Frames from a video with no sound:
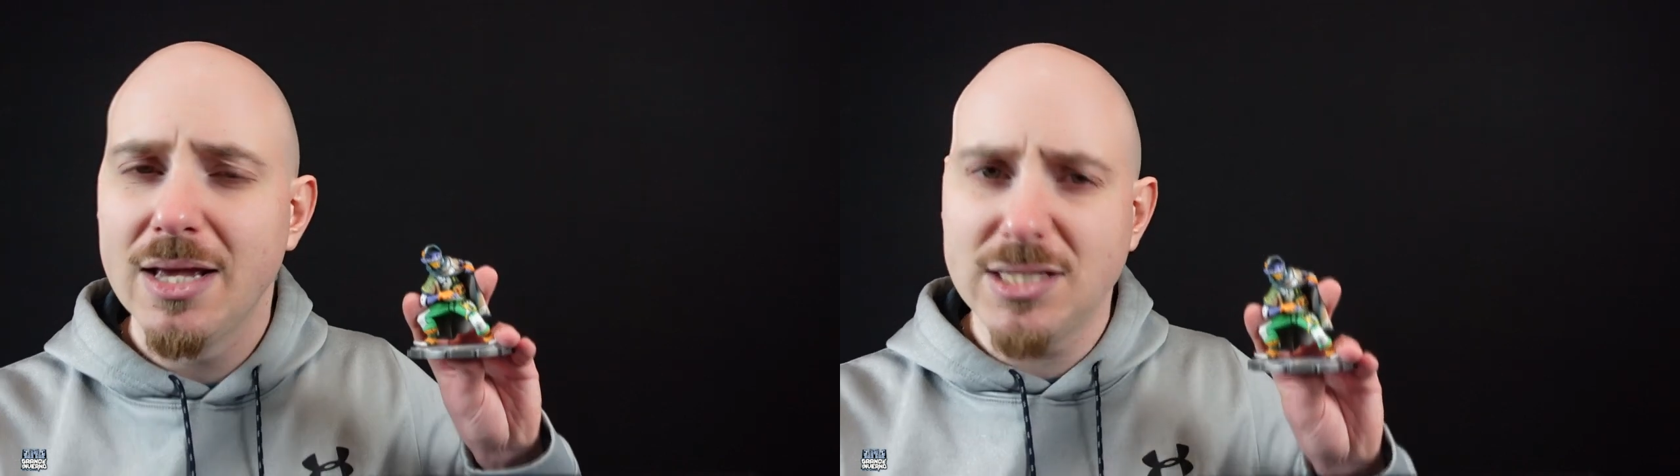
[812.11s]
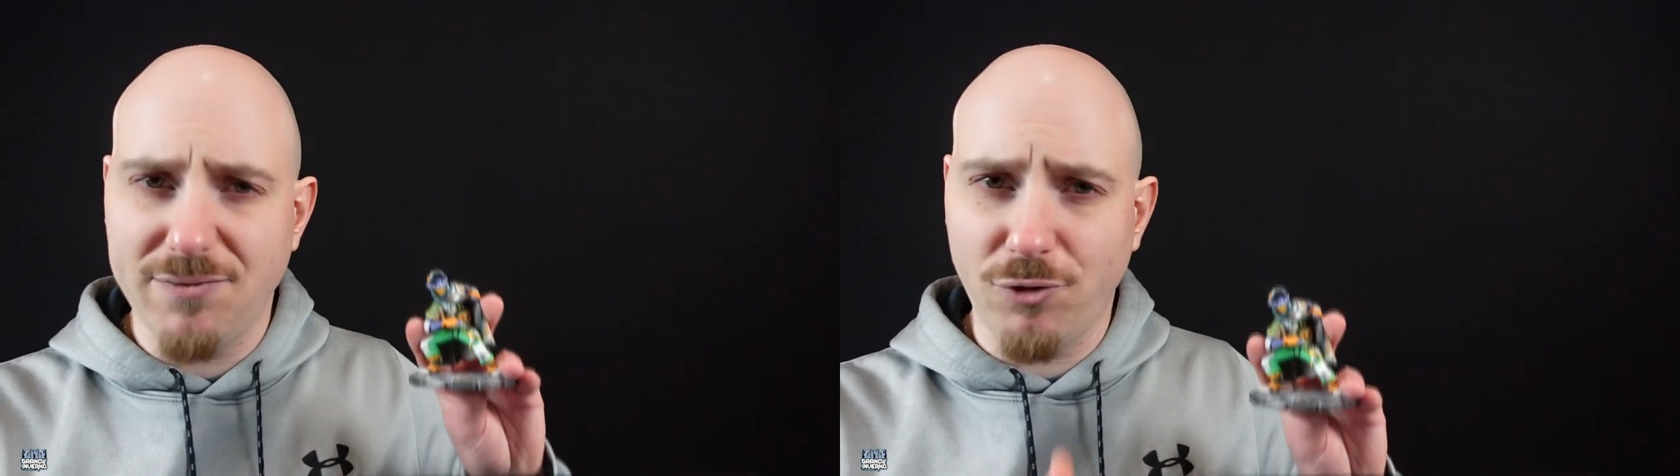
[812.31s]

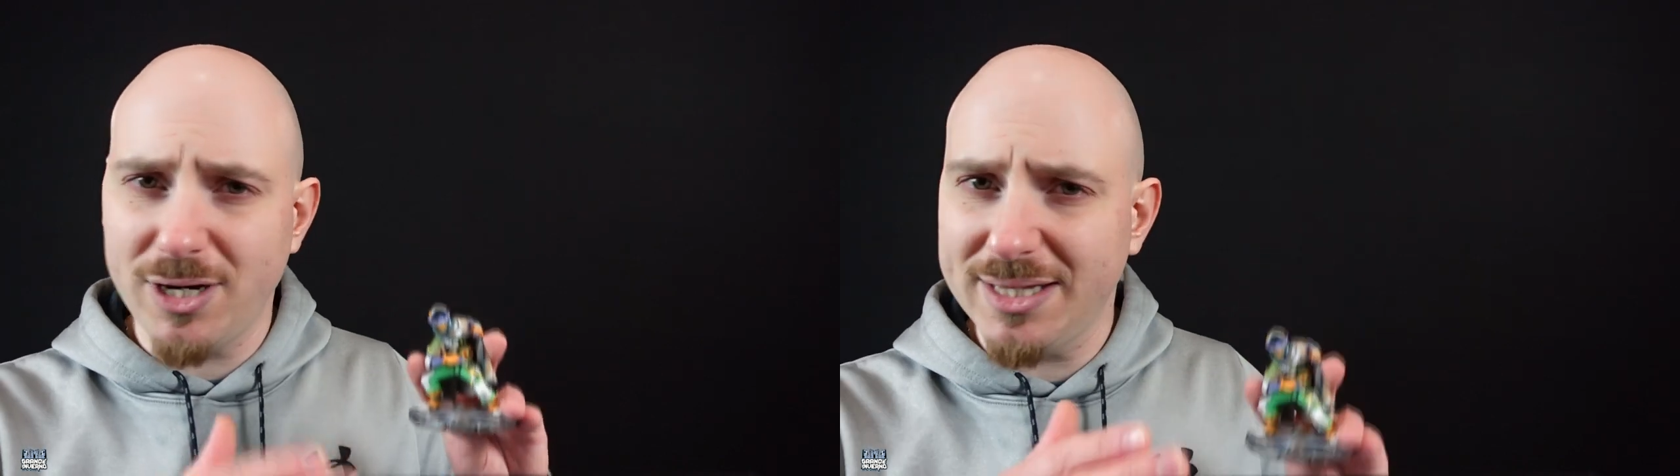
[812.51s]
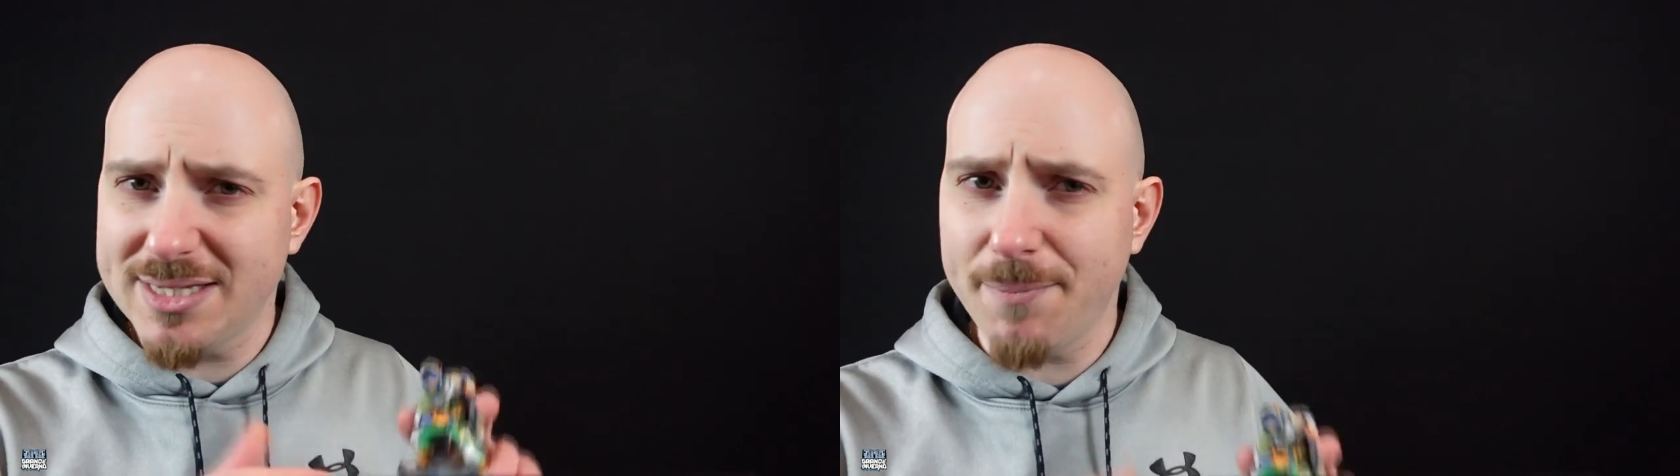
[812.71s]
Se
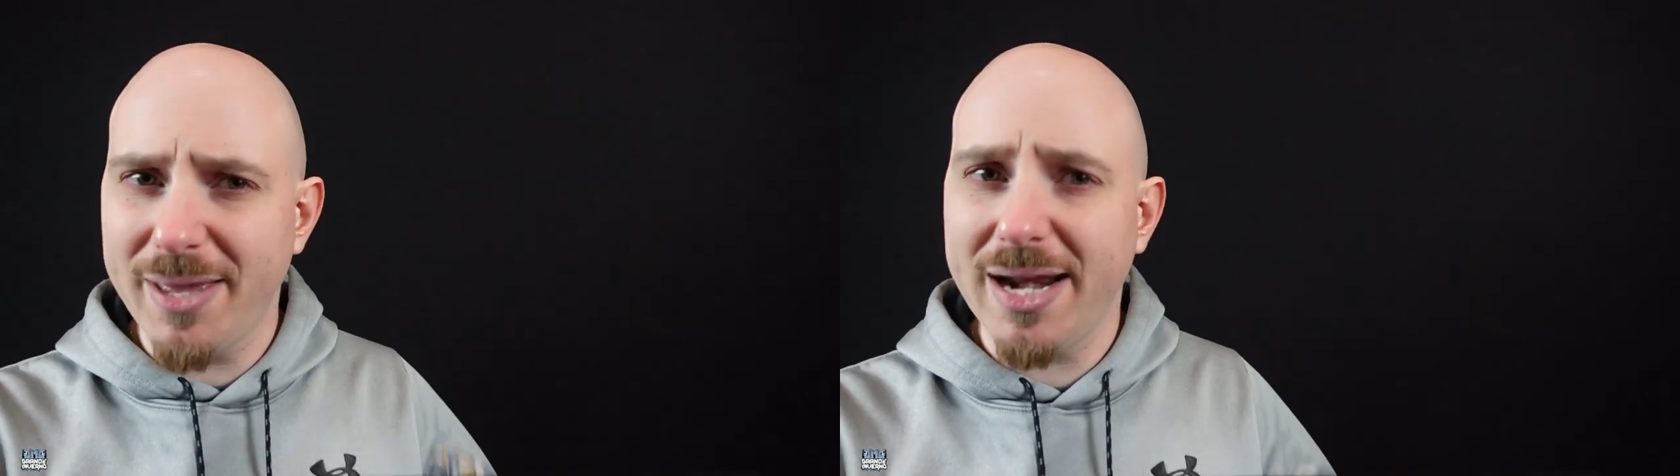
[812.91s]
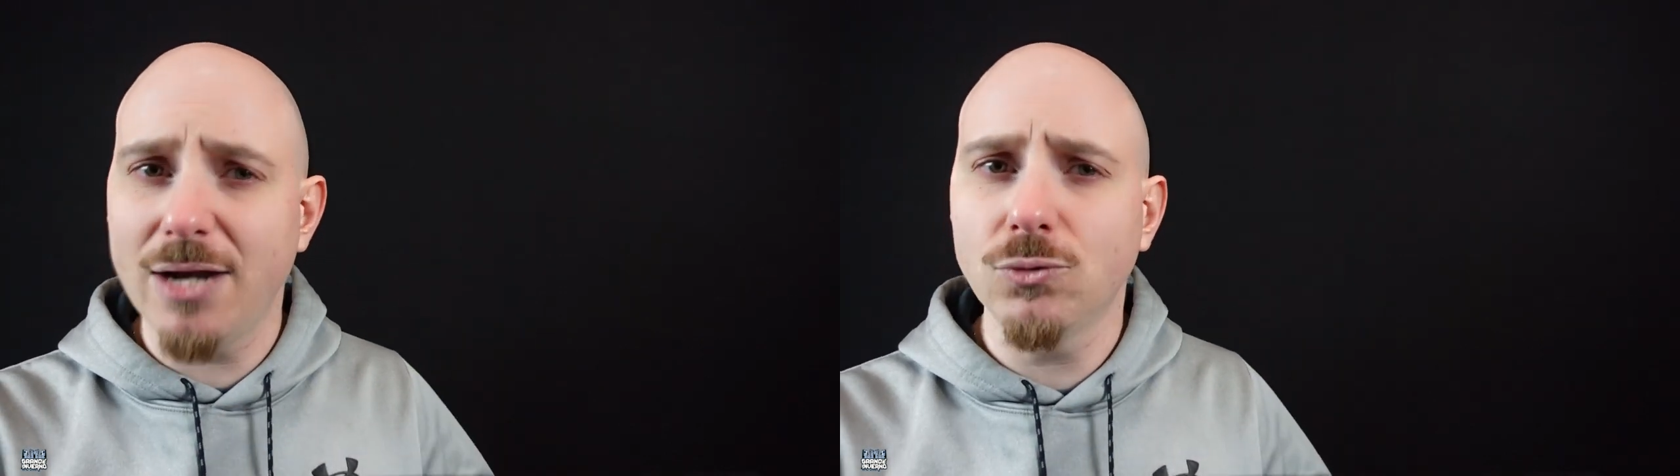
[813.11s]
vorrete
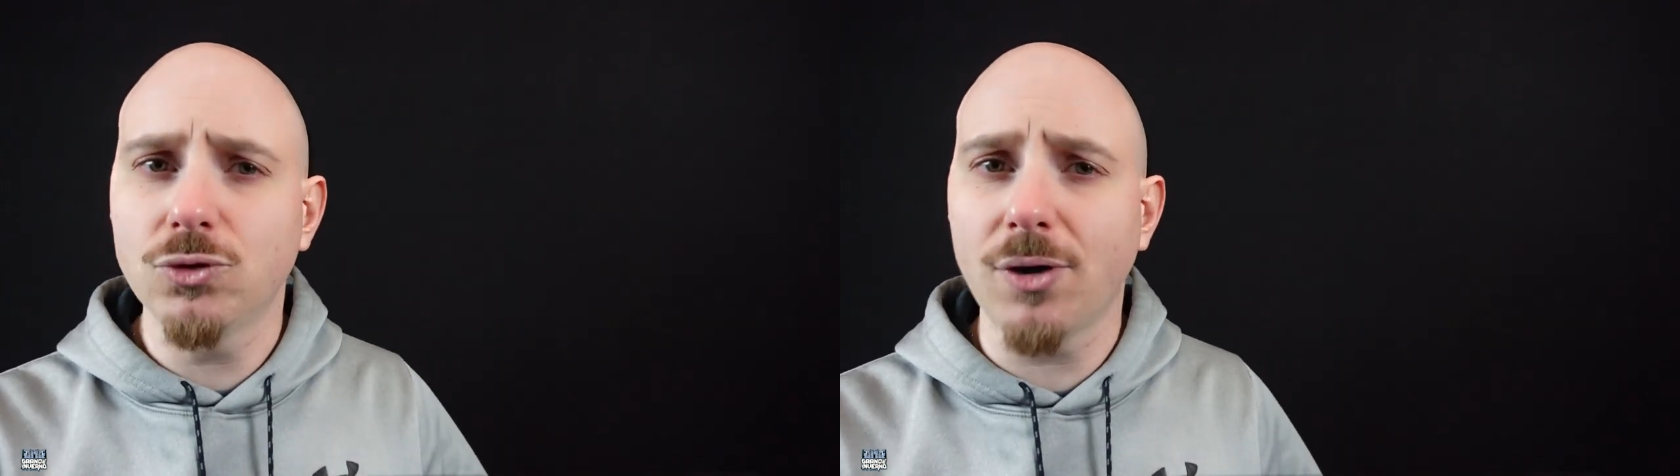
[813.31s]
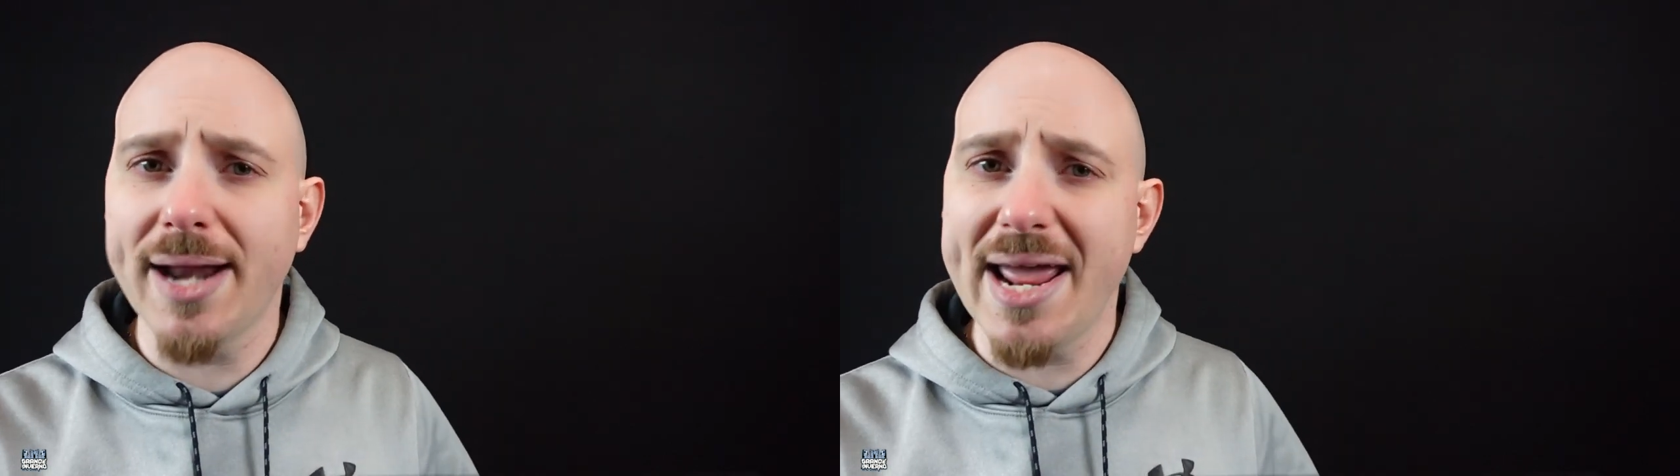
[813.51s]
sapere in un
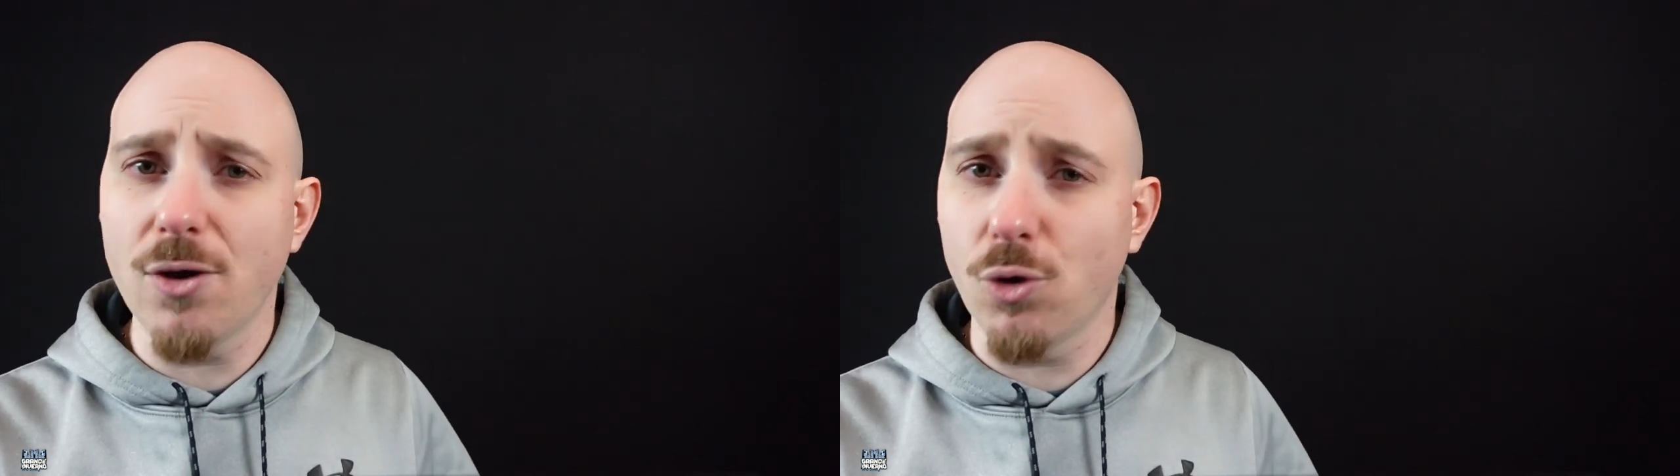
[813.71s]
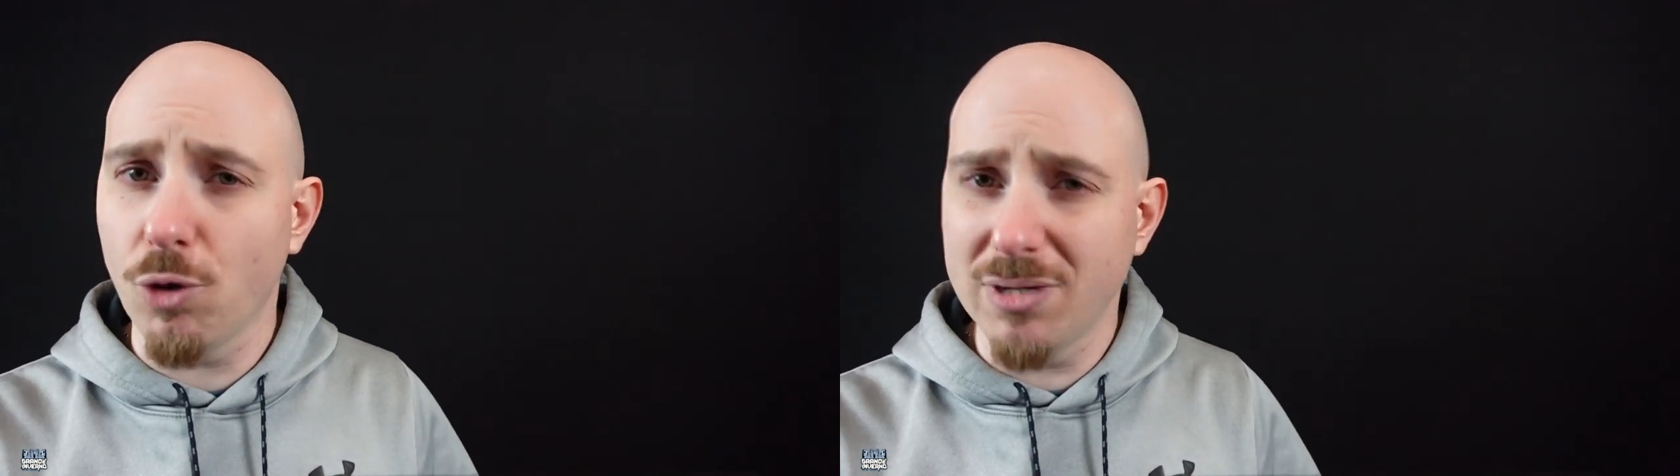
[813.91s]

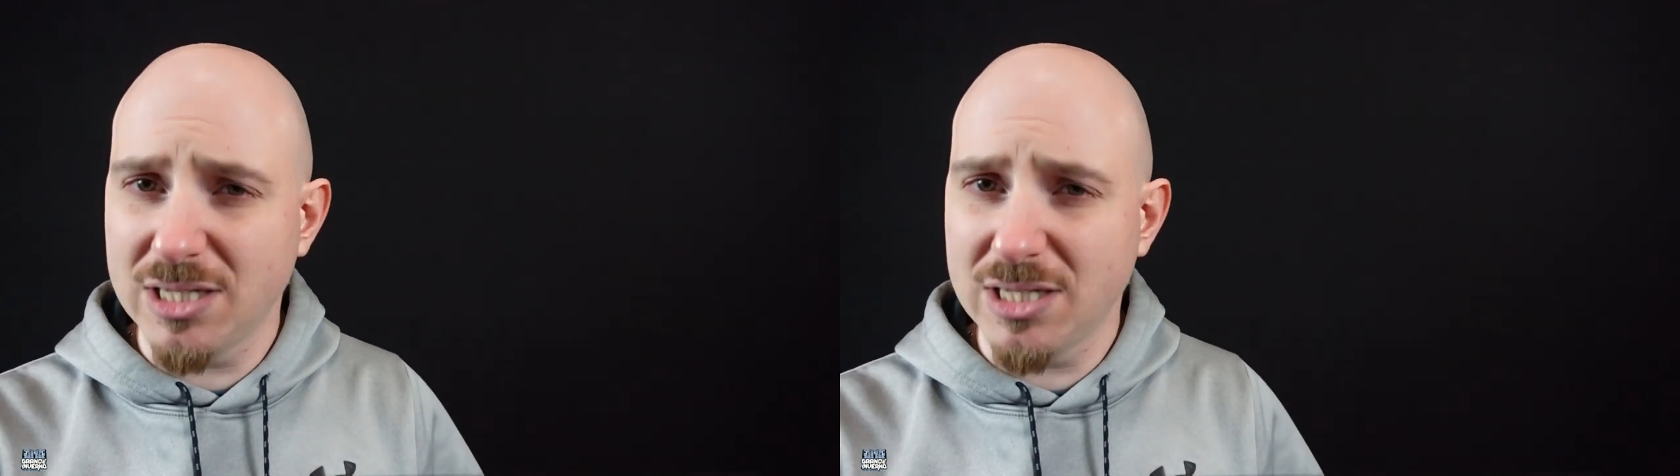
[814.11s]
torneo come